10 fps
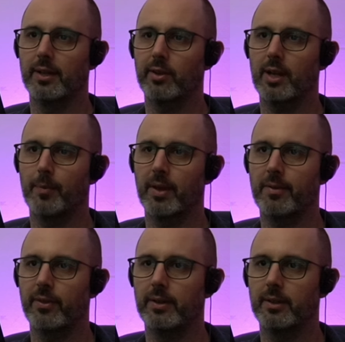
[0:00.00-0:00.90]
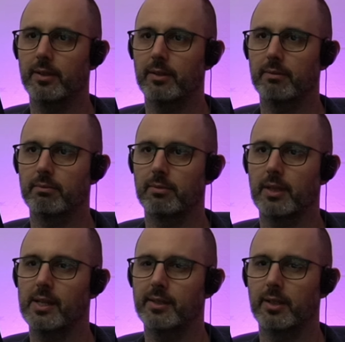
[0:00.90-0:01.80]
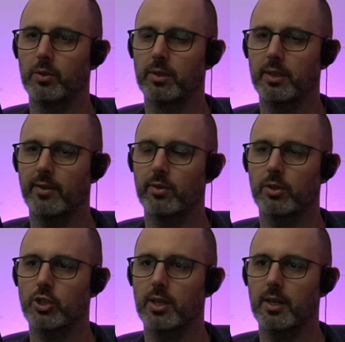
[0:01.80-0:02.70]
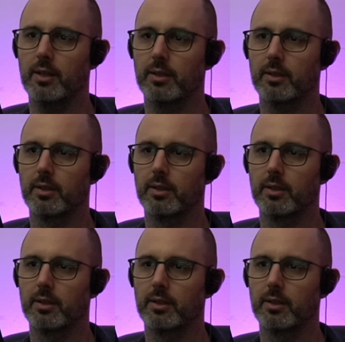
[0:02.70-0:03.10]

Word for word: Also ich glaube, selbst wenn die Gegner da unten jetzt noch stehen,